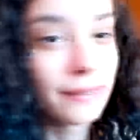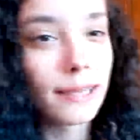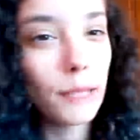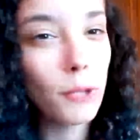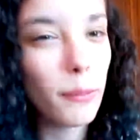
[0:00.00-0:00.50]

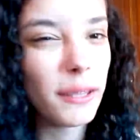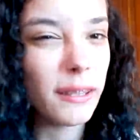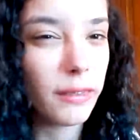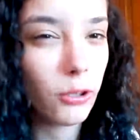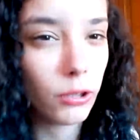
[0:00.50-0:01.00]
Sigamos
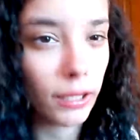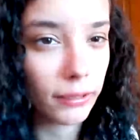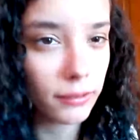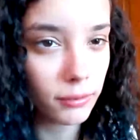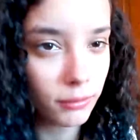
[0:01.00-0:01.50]
25
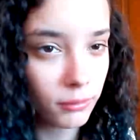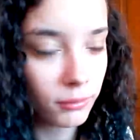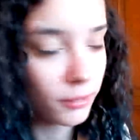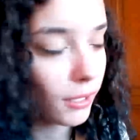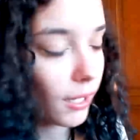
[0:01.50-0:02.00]
likes
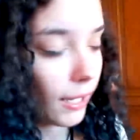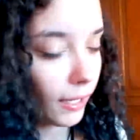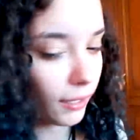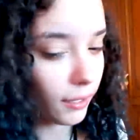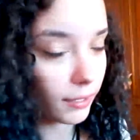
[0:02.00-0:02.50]

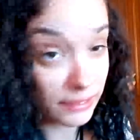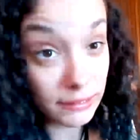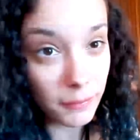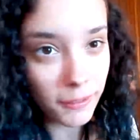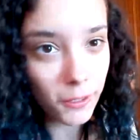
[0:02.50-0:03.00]
en este
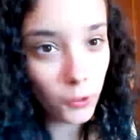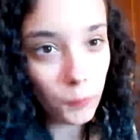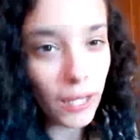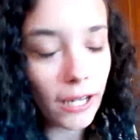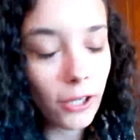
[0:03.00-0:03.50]
vídeo,
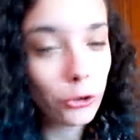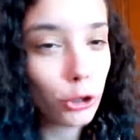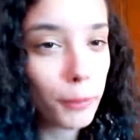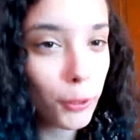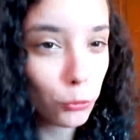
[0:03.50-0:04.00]
haré otro
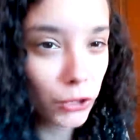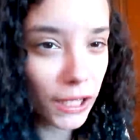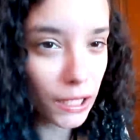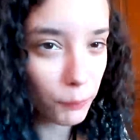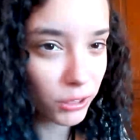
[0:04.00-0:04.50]
preguntas y
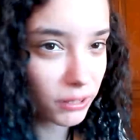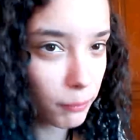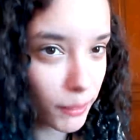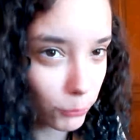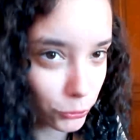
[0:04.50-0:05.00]
respuestas
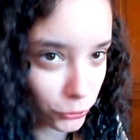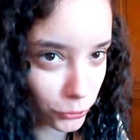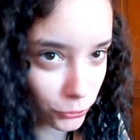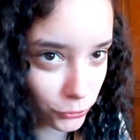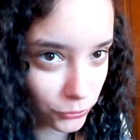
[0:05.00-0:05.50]
para
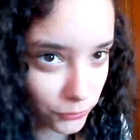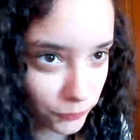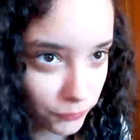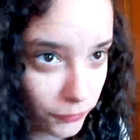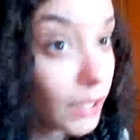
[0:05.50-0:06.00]
vosotros.
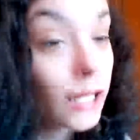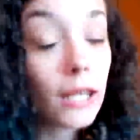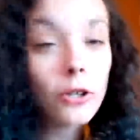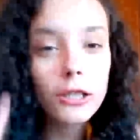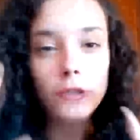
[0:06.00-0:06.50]
Y
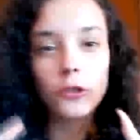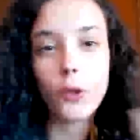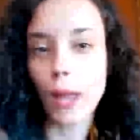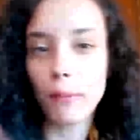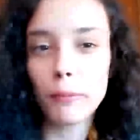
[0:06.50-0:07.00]
con esto lo
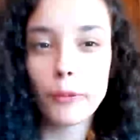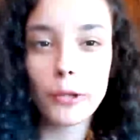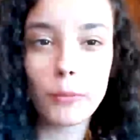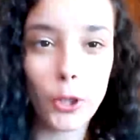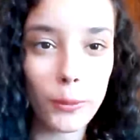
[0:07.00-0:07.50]
dejamos por ahí,
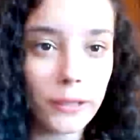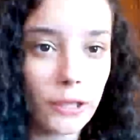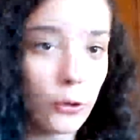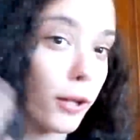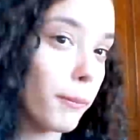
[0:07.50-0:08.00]
mis
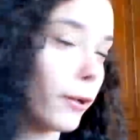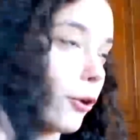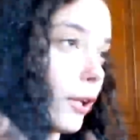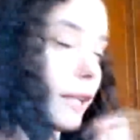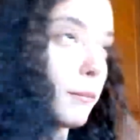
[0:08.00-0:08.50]
cobatianos. Espero que
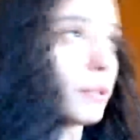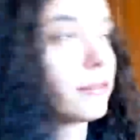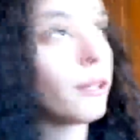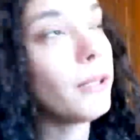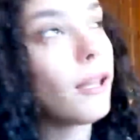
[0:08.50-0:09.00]
os hayáis
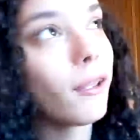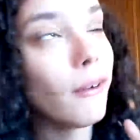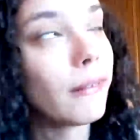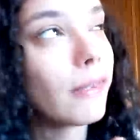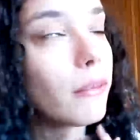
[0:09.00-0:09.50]
pasado bien, que os
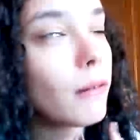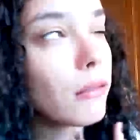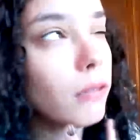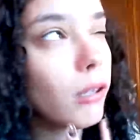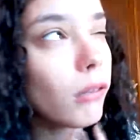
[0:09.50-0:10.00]
haya
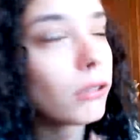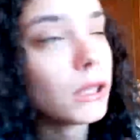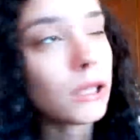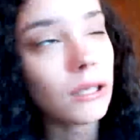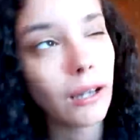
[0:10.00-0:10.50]
divertido,
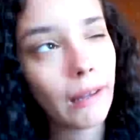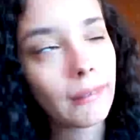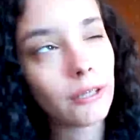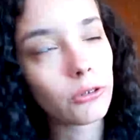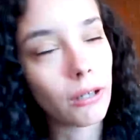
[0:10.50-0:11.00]
que os haya
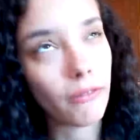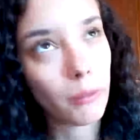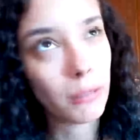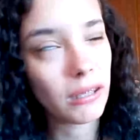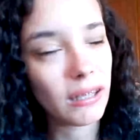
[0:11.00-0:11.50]
hecho gracia
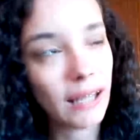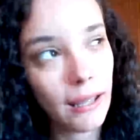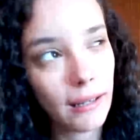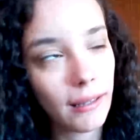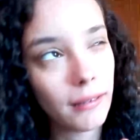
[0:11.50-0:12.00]
mi
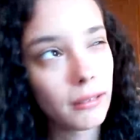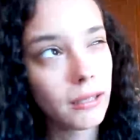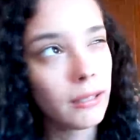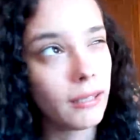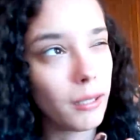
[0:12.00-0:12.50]
cara,
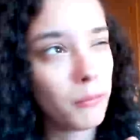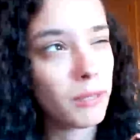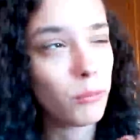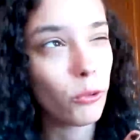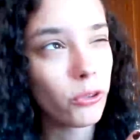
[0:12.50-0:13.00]
que mi
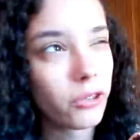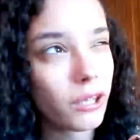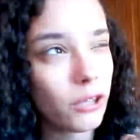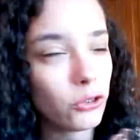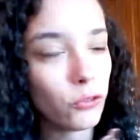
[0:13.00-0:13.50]
voz
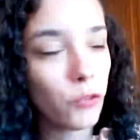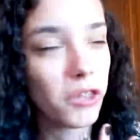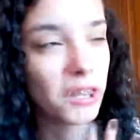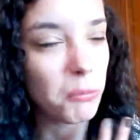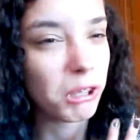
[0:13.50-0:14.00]
sea lo
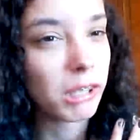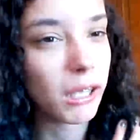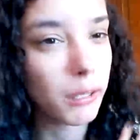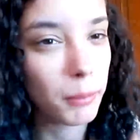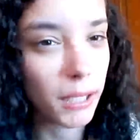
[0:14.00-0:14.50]
suficientemente
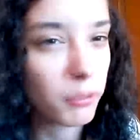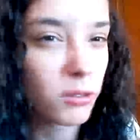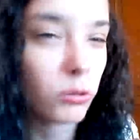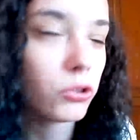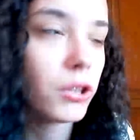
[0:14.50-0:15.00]
alta para que me
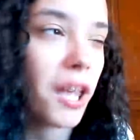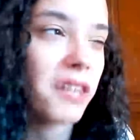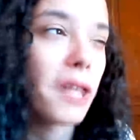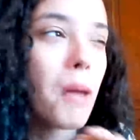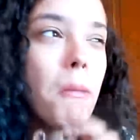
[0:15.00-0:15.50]

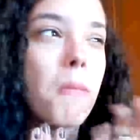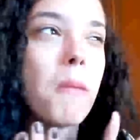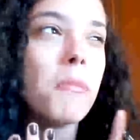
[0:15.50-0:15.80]
escuchéis, bla